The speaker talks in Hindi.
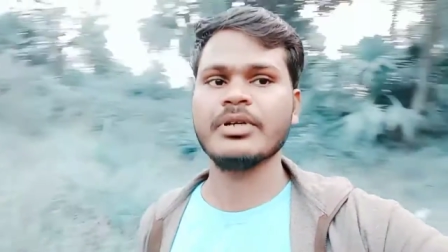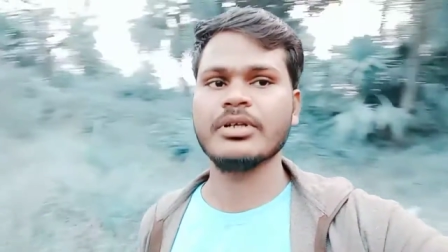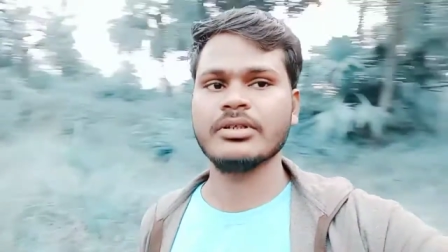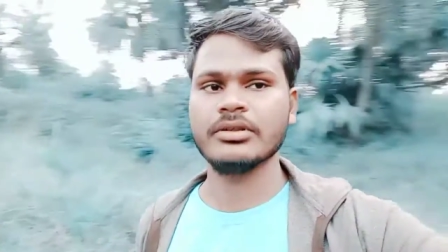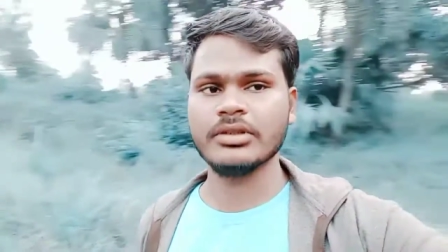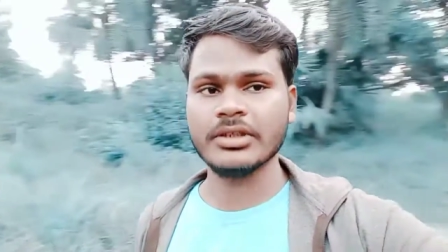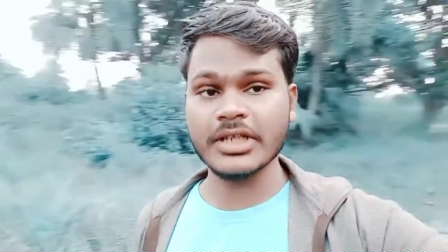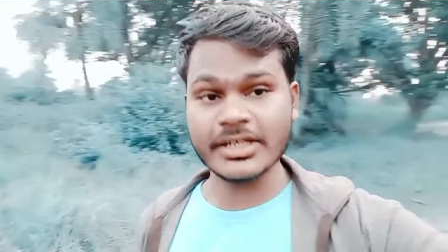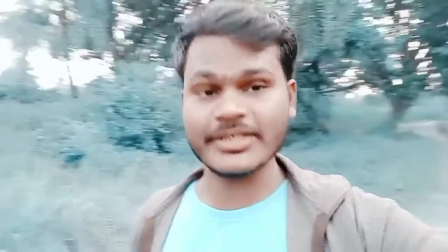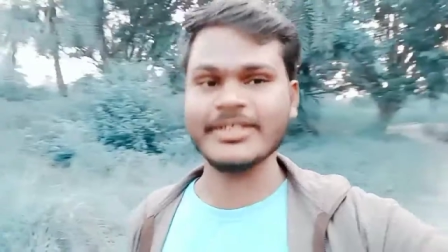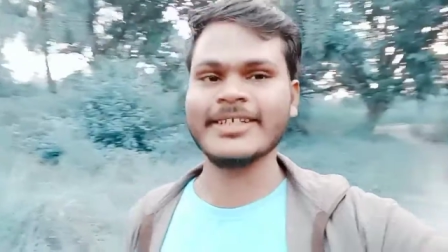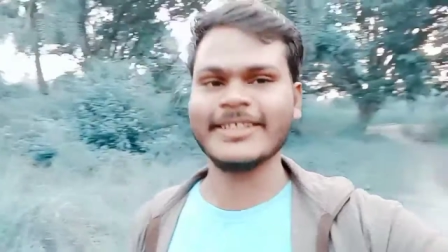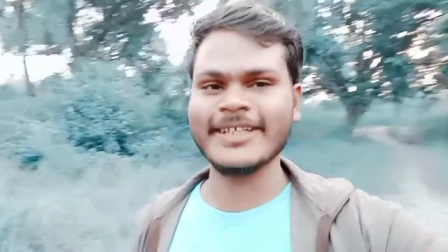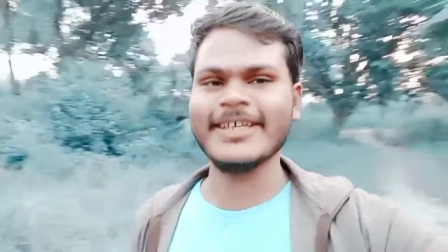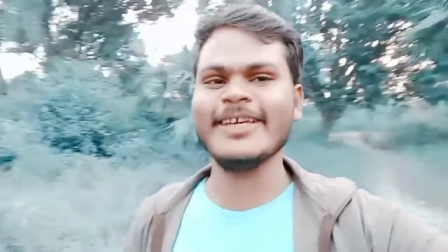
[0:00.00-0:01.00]
कर
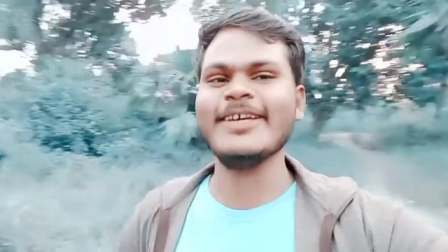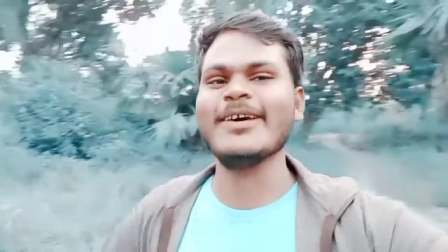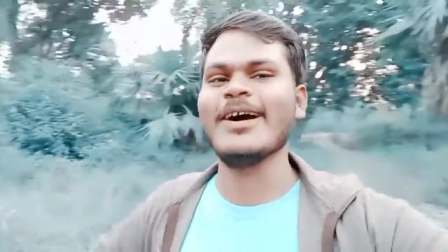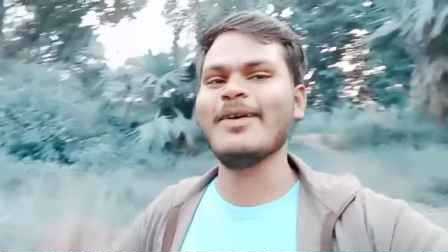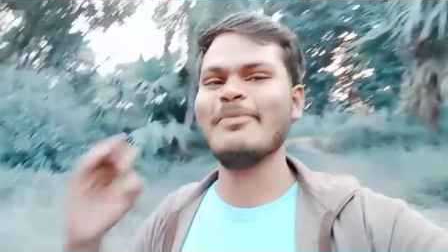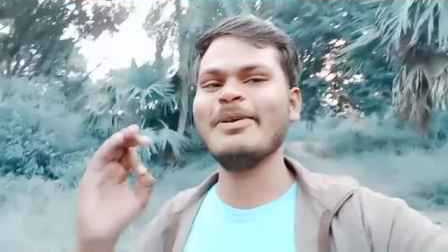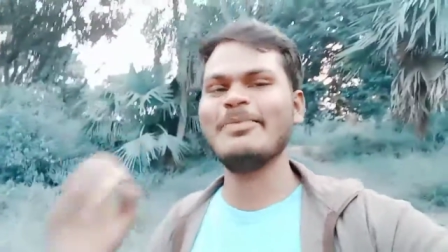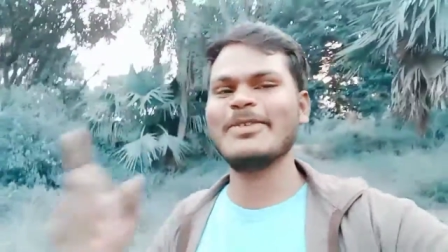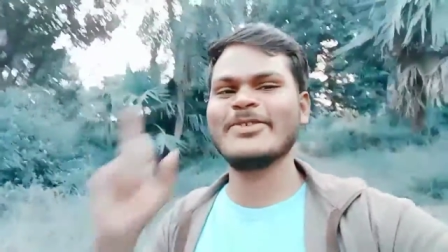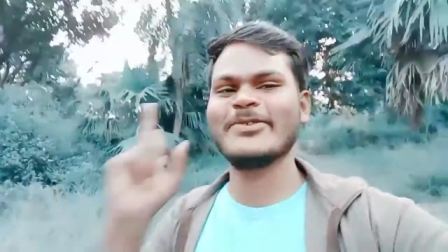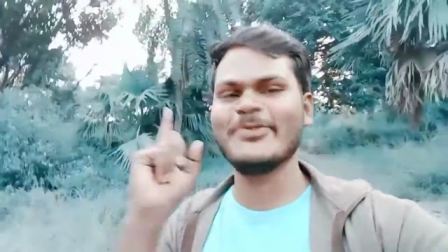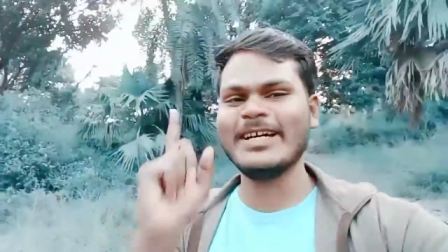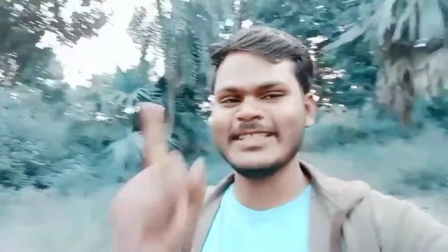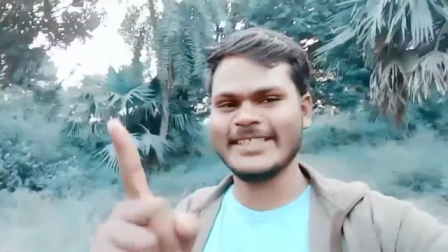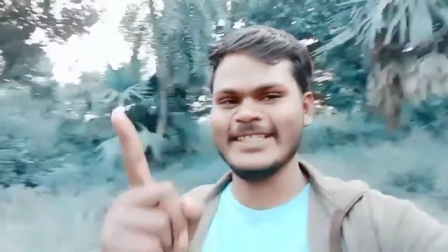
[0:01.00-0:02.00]
सकते हैं हमें
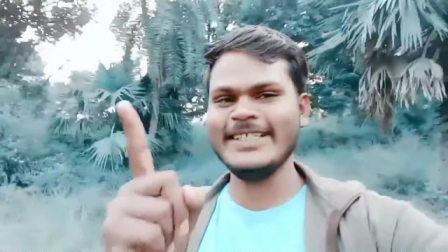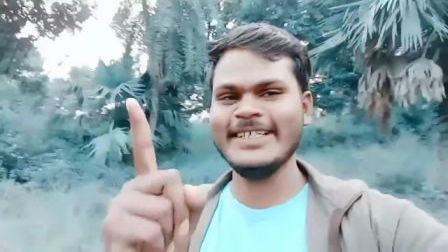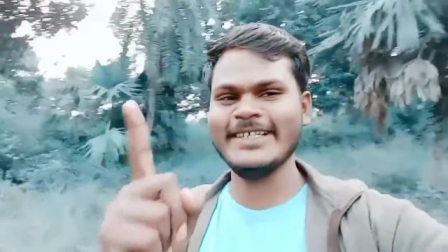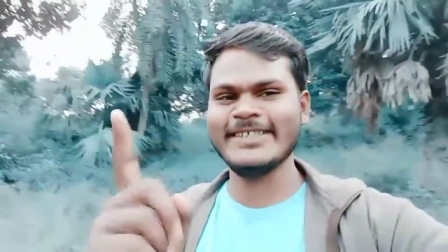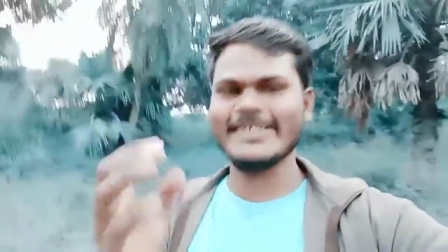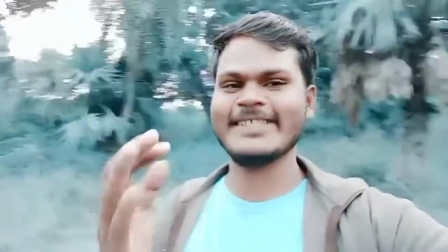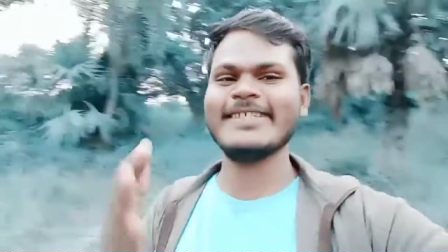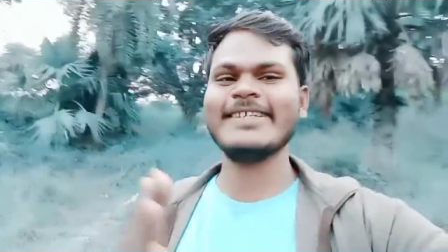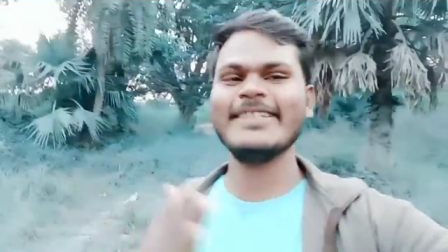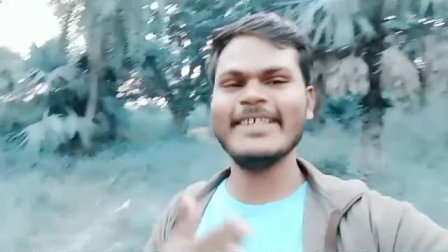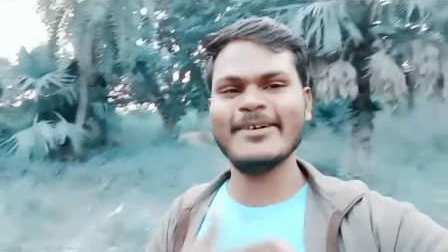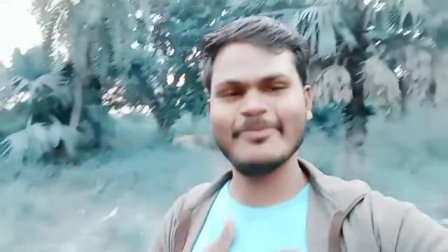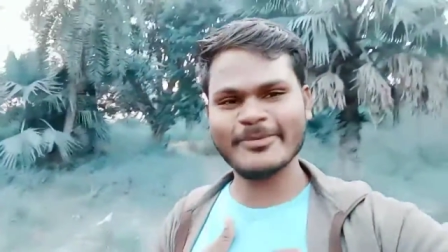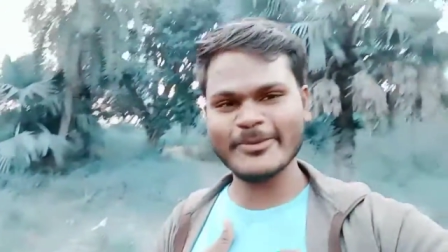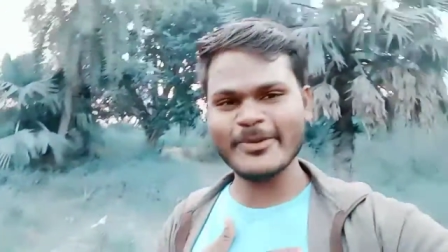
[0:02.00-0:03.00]
विश्वास है जैसे कि
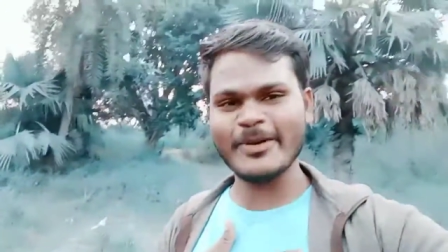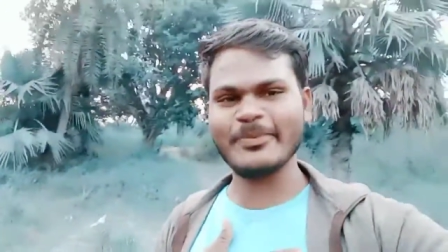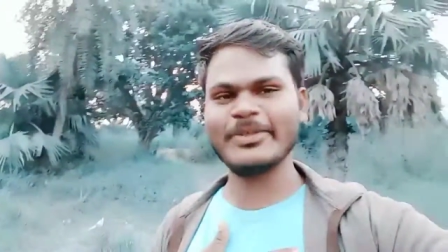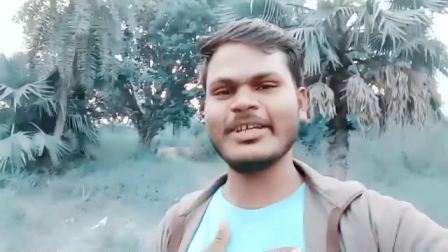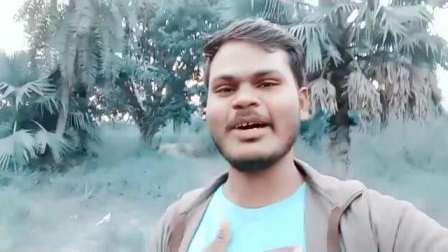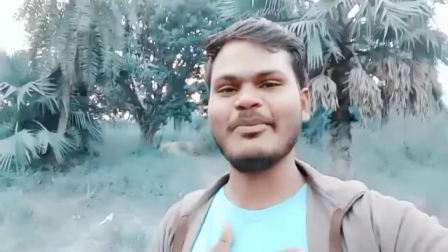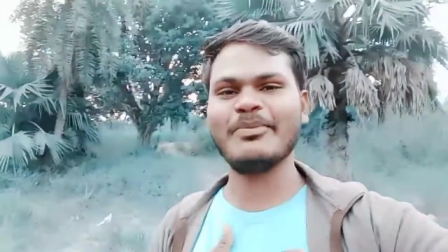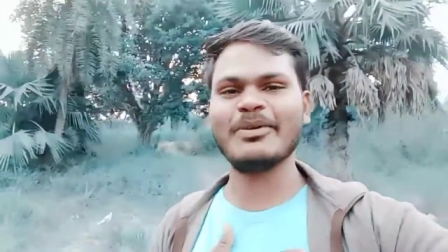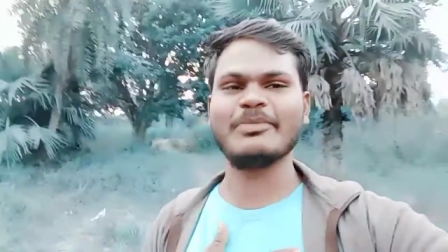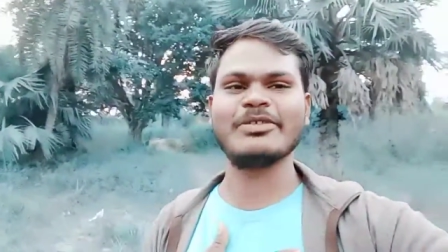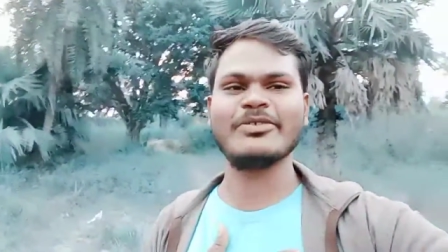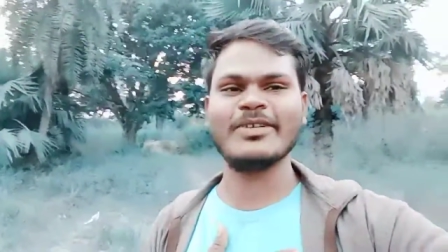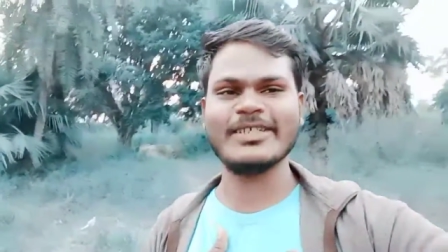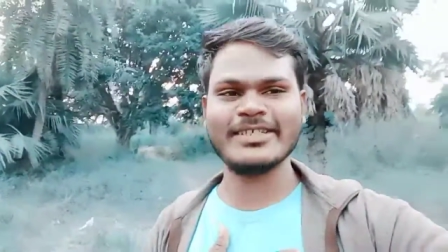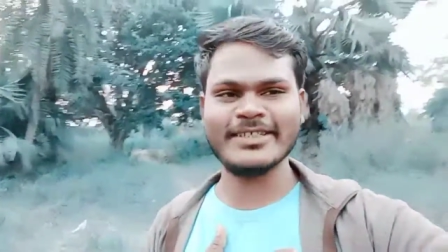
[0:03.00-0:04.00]
हमको अपने आप पर
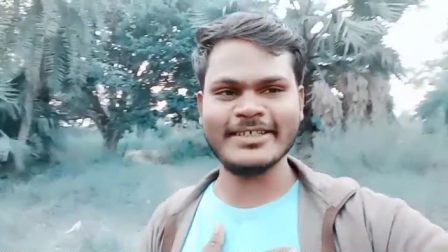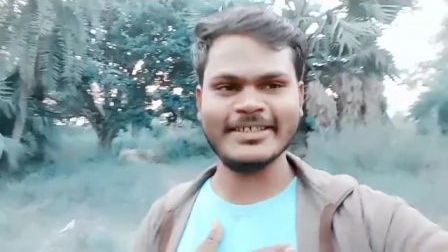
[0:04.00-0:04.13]
विश्वास था